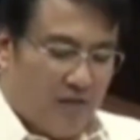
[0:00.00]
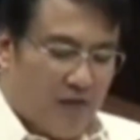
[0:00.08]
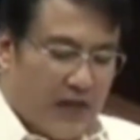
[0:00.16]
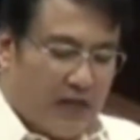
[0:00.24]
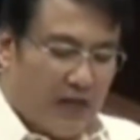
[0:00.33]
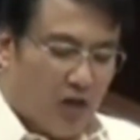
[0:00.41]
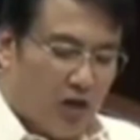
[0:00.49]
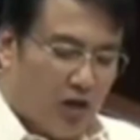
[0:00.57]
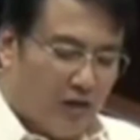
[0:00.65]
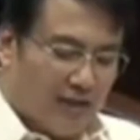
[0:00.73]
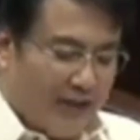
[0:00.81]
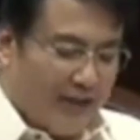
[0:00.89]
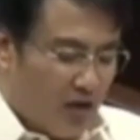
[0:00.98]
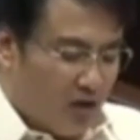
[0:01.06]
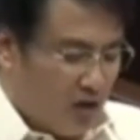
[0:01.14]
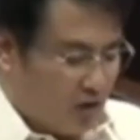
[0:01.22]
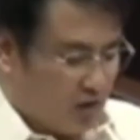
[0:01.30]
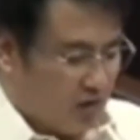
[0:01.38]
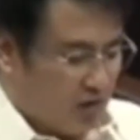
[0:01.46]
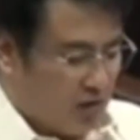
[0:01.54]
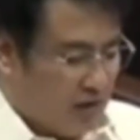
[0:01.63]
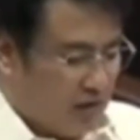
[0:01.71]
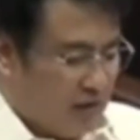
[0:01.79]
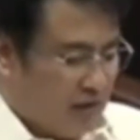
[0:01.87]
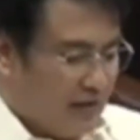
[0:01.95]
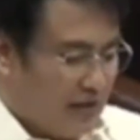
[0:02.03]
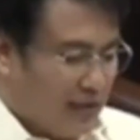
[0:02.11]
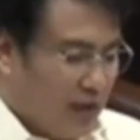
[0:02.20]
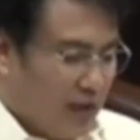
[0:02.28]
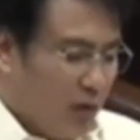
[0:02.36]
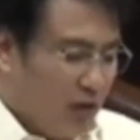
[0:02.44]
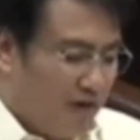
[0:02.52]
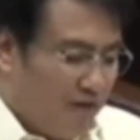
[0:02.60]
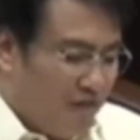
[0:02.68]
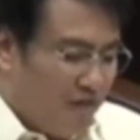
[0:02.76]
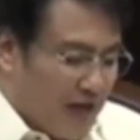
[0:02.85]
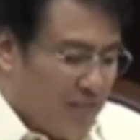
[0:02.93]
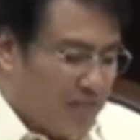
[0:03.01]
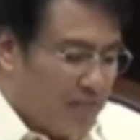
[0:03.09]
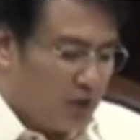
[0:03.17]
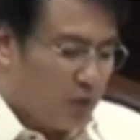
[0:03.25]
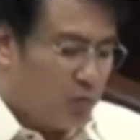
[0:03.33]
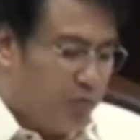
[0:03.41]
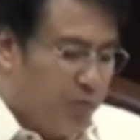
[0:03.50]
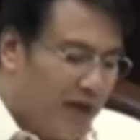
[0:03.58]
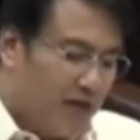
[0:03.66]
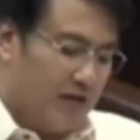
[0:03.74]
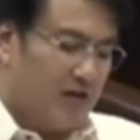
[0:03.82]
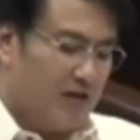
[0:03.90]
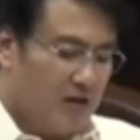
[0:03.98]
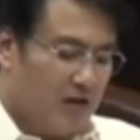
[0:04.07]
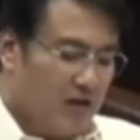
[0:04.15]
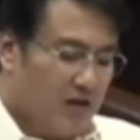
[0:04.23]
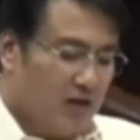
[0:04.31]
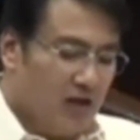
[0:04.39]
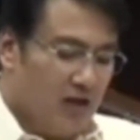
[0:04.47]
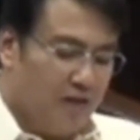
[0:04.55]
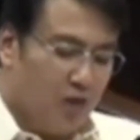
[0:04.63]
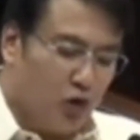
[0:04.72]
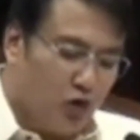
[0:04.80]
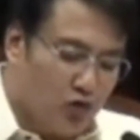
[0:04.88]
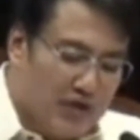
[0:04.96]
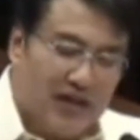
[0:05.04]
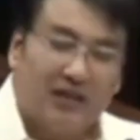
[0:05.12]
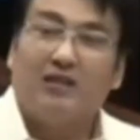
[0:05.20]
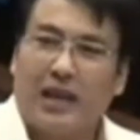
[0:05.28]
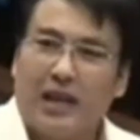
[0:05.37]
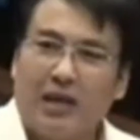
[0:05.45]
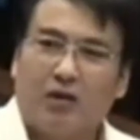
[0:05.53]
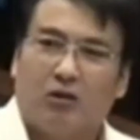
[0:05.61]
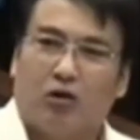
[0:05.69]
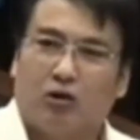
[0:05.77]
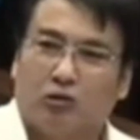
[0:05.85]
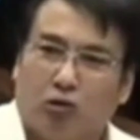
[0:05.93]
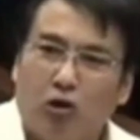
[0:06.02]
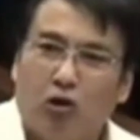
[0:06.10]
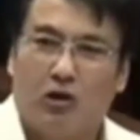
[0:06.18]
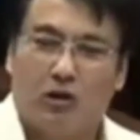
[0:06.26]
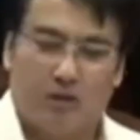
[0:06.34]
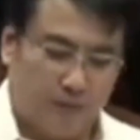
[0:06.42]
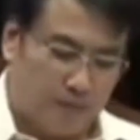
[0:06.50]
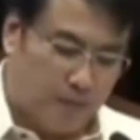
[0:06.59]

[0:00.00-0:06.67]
feed on the chaos that they will feel much bigger if you do not take control.